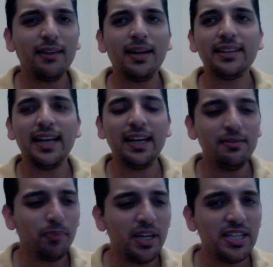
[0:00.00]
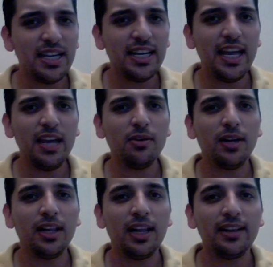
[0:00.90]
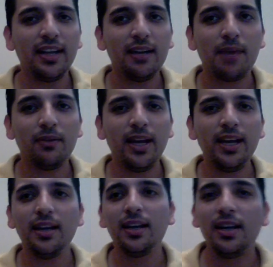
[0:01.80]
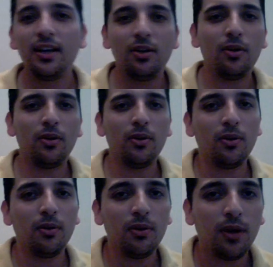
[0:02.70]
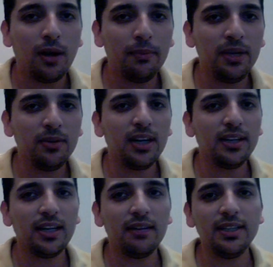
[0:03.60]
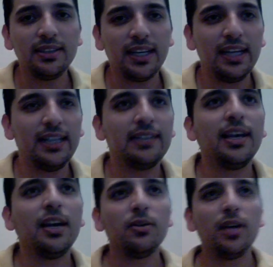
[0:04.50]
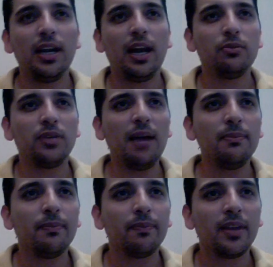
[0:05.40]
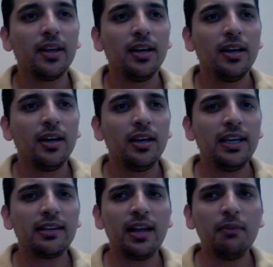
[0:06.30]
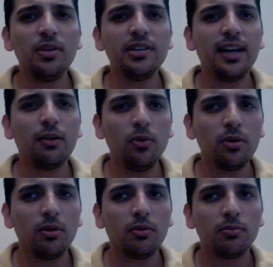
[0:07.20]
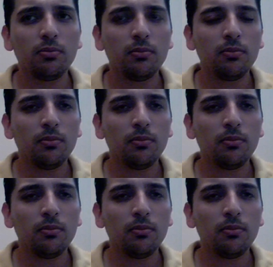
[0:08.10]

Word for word: se va a hacer un pinche lío en Andrés Manuel. Lo, había una entrevista que le hicieron en la UNAM y está muy seguro.